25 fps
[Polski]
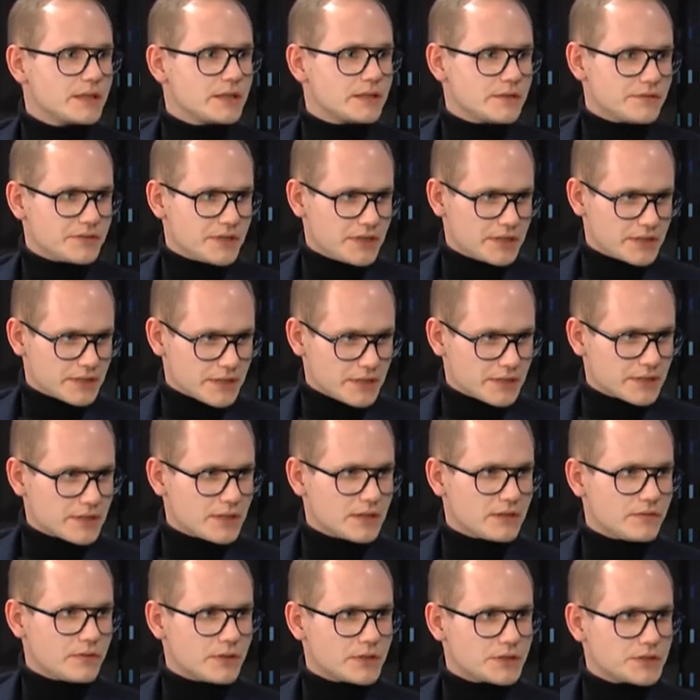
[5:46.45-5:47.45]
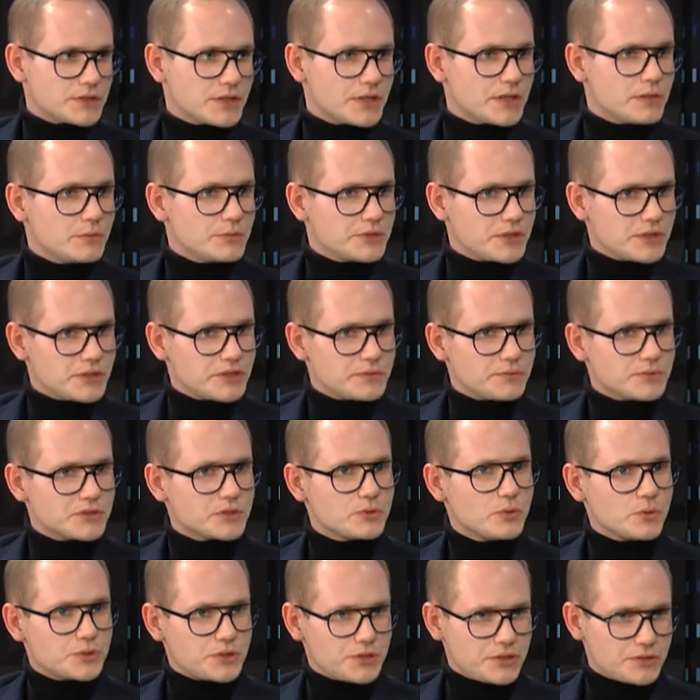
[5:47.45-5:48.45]
e, w tych skrytkach właśnie i musieliśmy
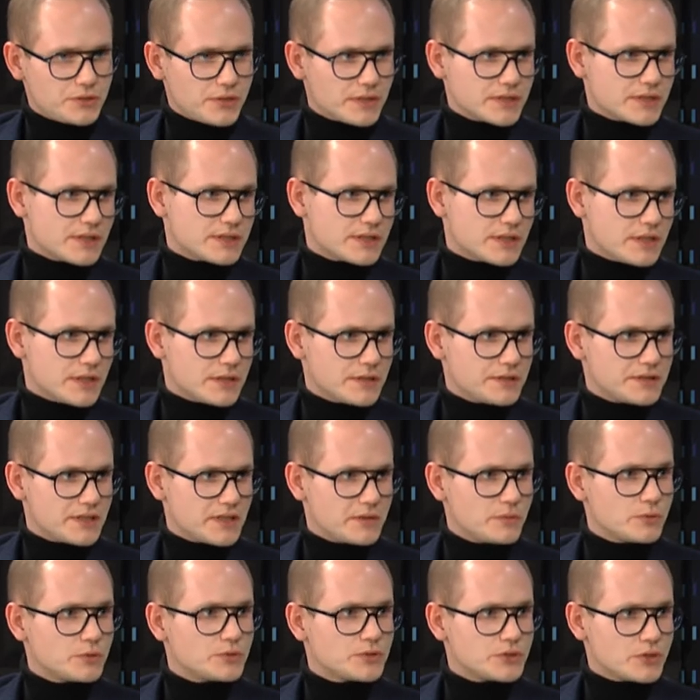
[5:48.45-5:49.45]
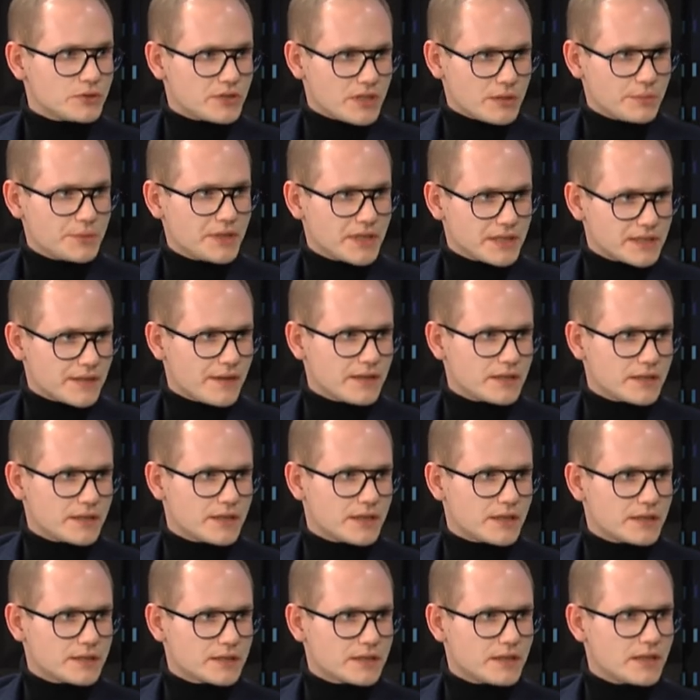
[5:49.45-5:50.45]
zgłosić do Kancelarii Sejmu, co tam jest na tych
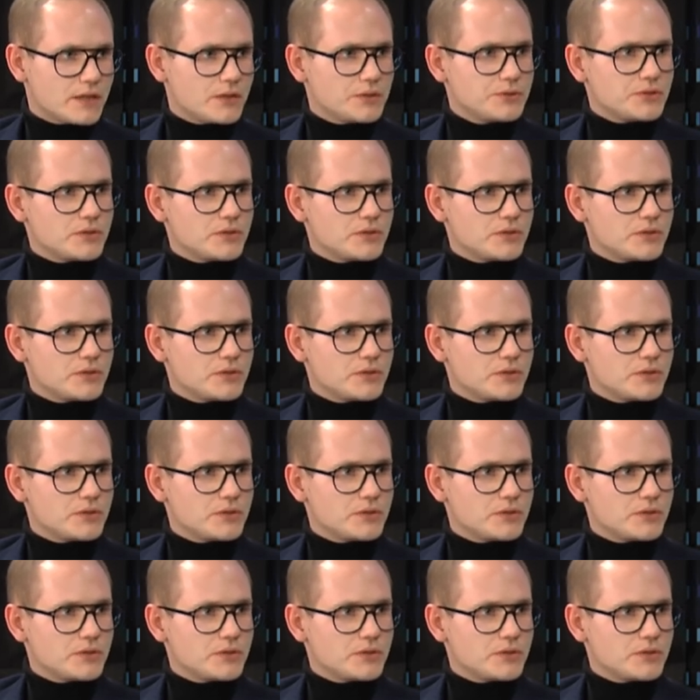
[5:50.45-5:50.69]
kartkach.